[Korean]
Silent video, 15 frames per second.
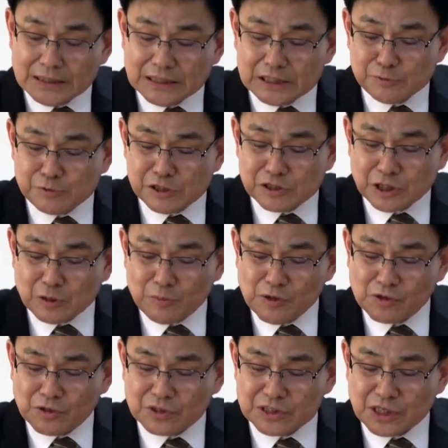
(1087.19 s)
이십칠절
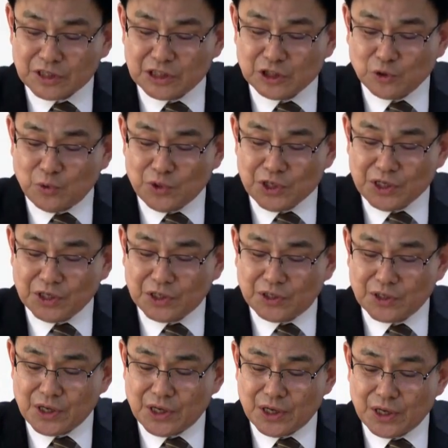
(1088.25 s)
보면 그러자 기드온이
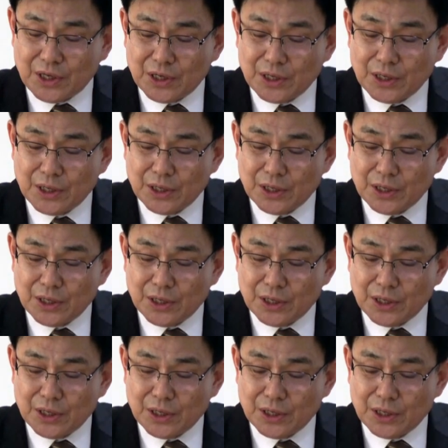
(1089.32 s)
그의